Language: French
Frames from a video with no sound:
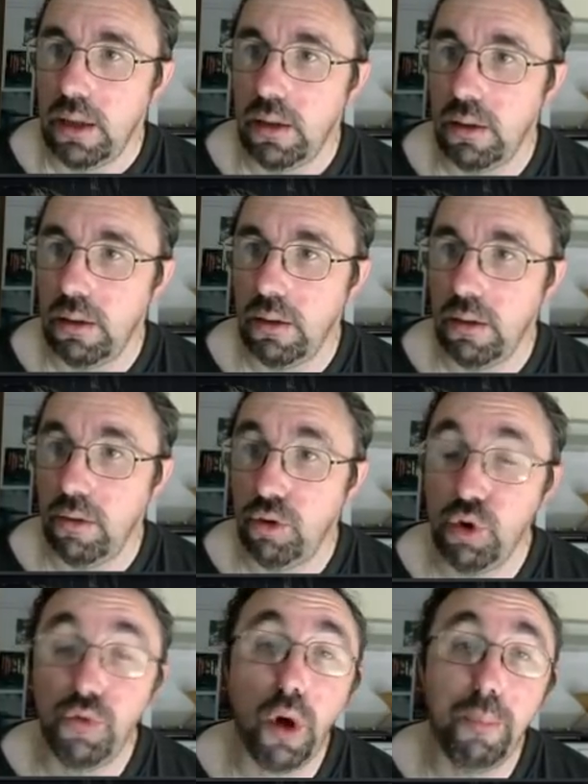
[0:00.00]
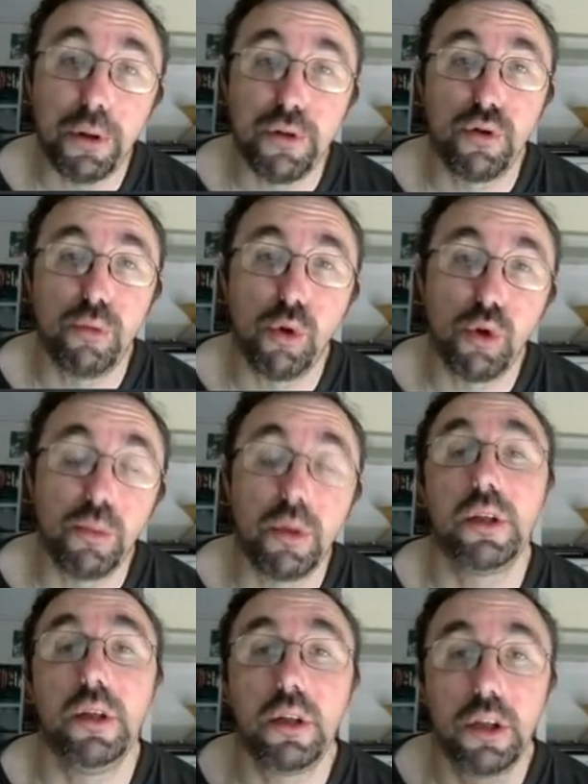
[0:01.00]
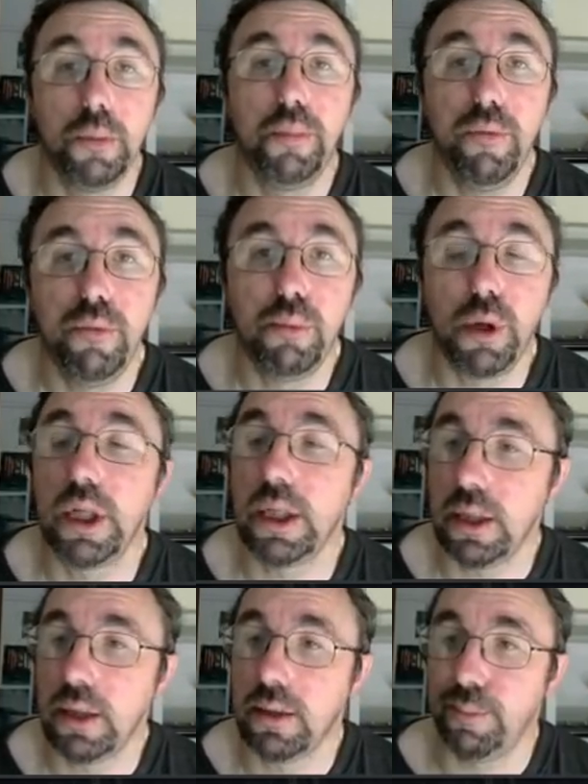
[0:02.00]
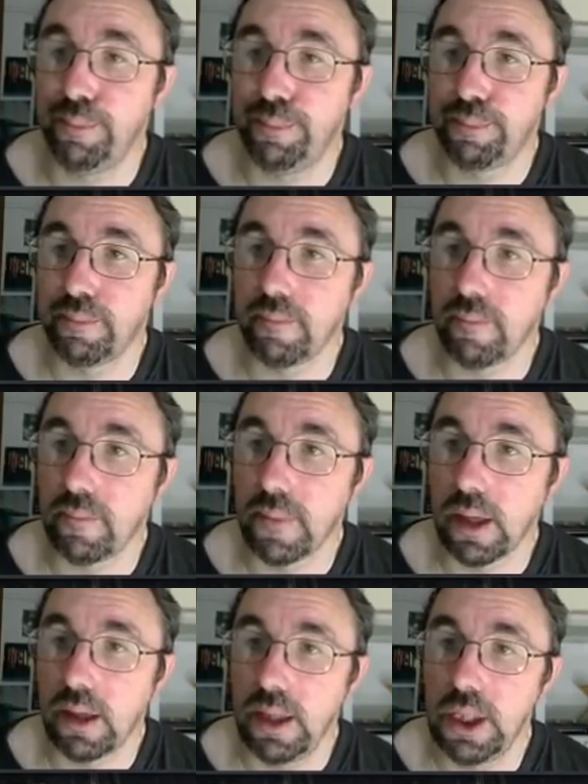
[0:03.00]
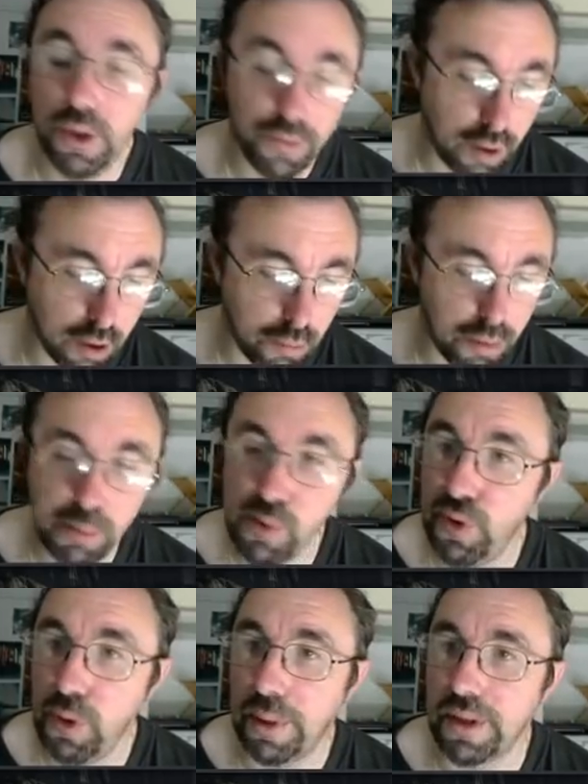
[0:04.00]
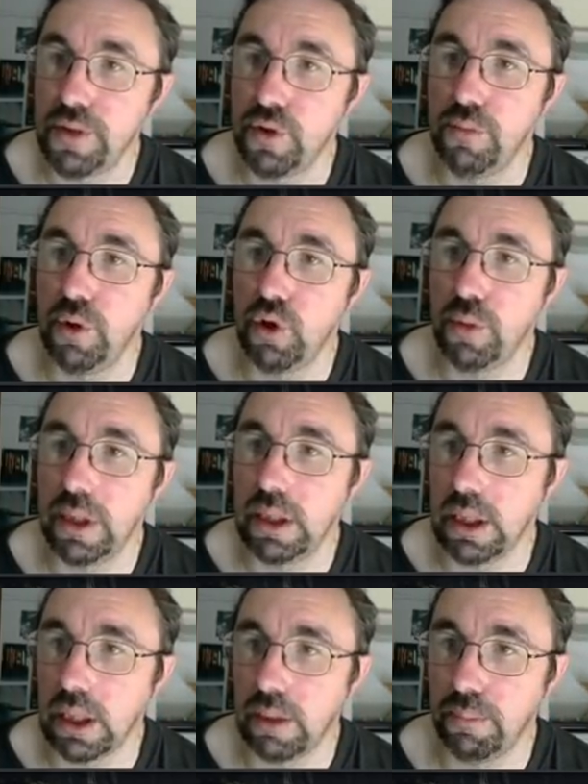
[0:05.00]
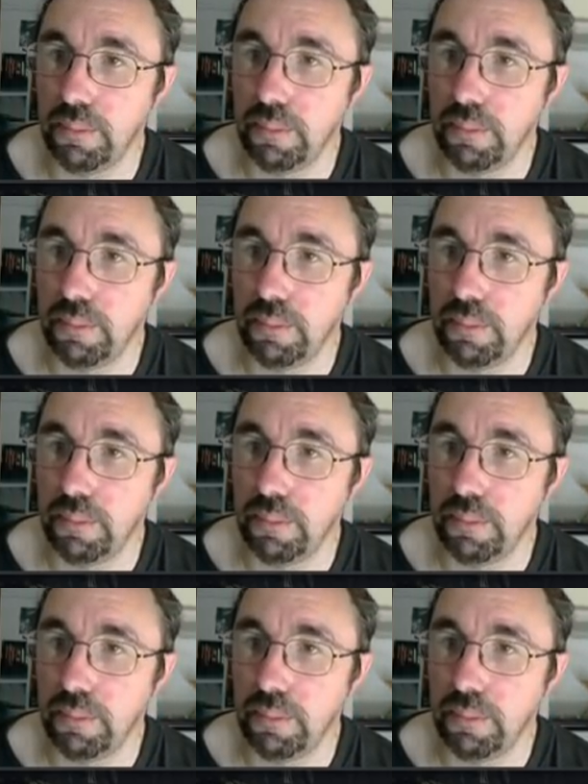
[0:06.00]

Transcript: Euh, je vais faire un partitionnement automatique, je n'ai pas à me prendre la tête. Je vais voir comment il me fait le partitionnement automatique.